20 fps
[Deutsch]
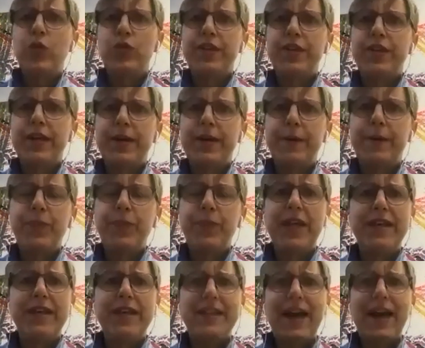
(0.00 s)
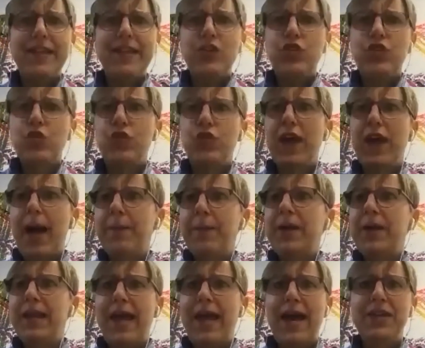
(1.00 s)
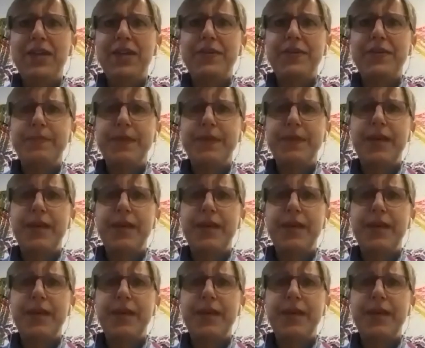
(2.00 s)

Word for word: Und ähm, da ist es so, wir haben gelernt,